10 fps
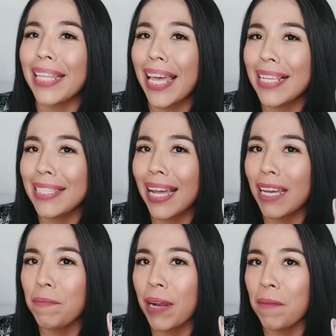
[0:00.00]
de esta
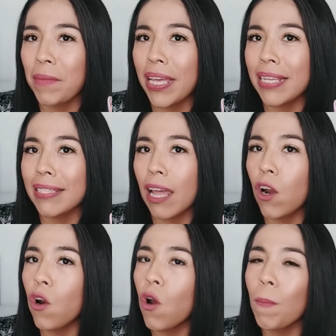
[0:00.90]
que para mí es
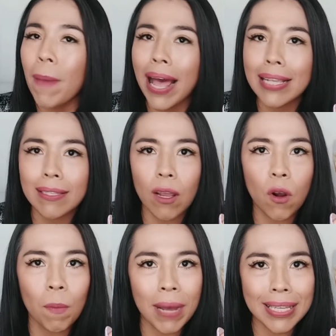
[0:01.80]
lo más,
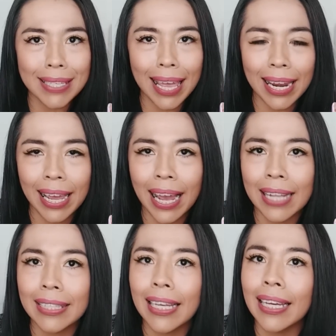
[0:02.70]
lo más
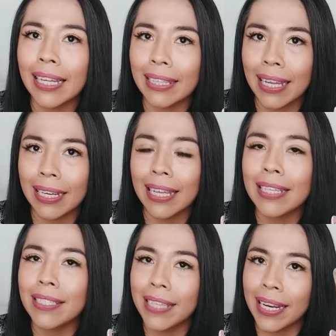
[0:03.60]
elegante que
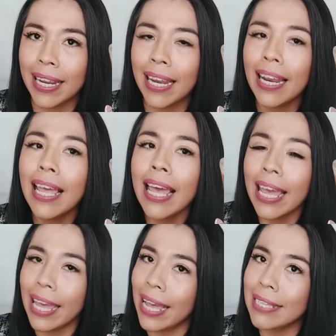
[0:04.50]
tiene Chanel
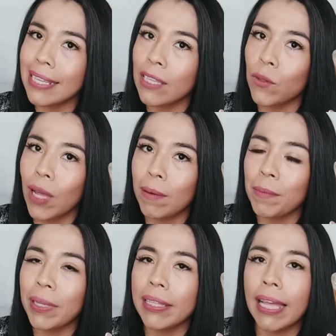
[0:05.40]
es
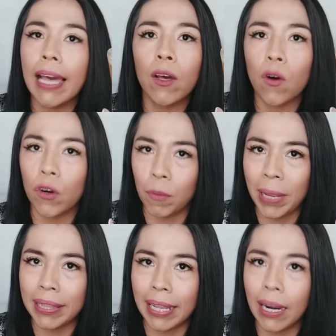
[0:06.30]
indudablemente
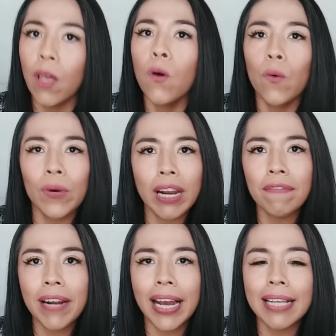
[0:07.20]
Coromandel una
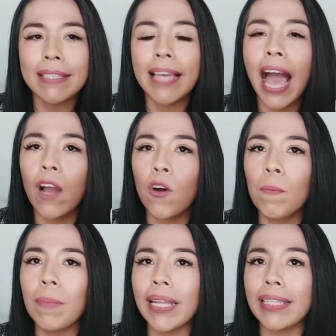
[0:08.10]
fragancia
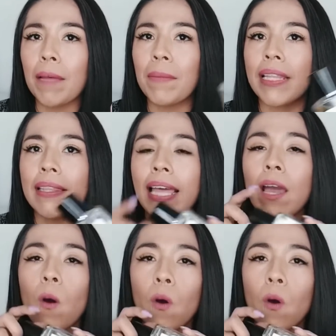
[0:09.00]
completamente